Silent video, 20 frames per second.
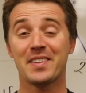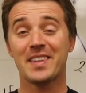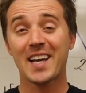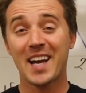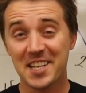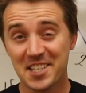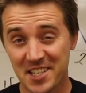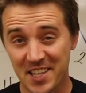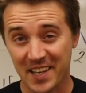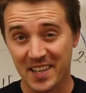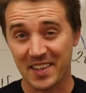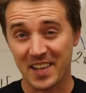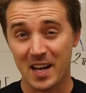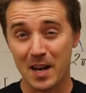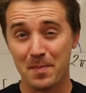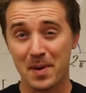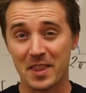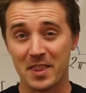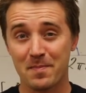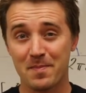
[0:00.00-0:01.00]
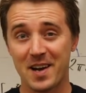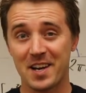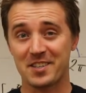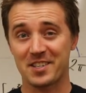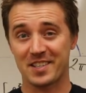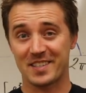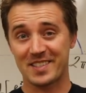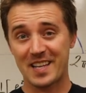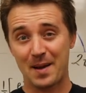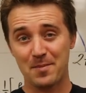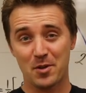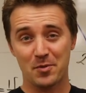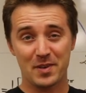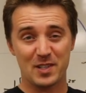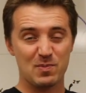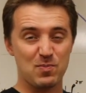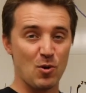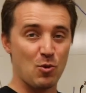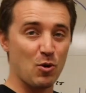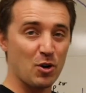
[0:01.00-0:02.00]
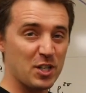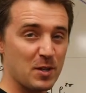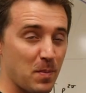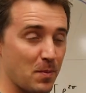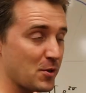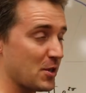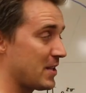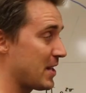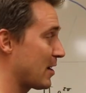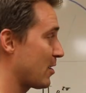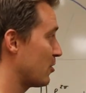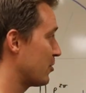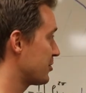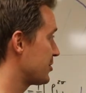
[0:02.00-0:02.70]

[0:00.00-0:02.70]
Witajcie na kanale Mathematics. Za mną jest pokłosie poprzedniego